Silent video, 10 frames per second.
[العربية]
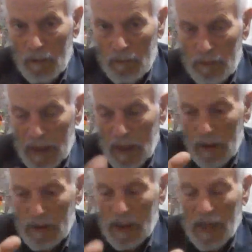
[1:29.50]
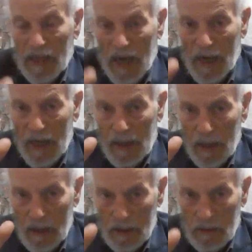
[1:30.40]
بإصراره
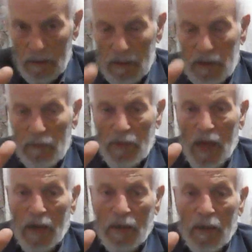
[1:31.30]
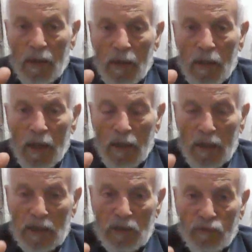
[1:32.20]
على استمرار
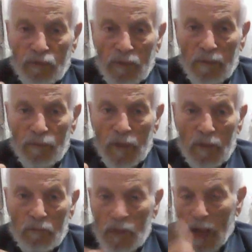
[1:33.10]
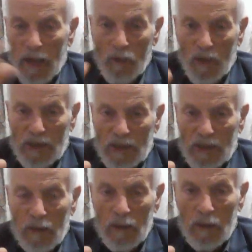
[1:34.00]
القصف بأي
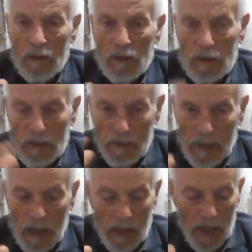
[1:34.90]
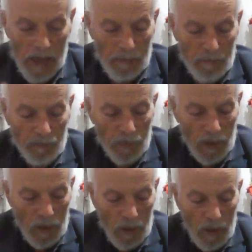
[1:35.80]
وجه استمرار الحرب
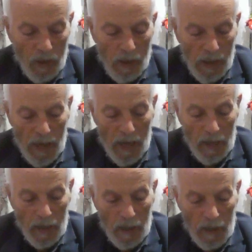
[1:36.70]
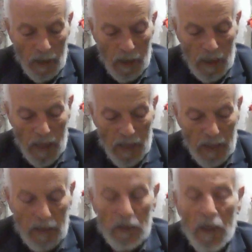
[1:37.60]
إغراء قال
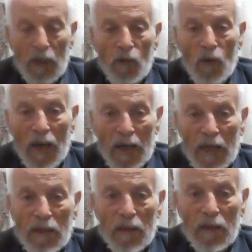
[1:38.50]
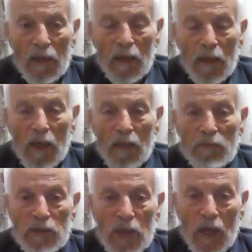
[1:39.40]
هذاك الطريق الوحيد اللي
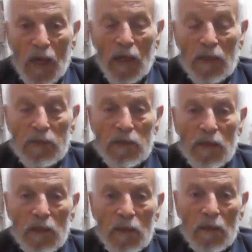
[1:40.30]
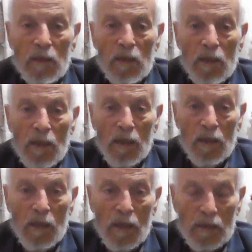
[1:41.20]
مش يخلص
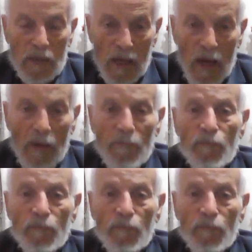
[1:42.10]
أسراه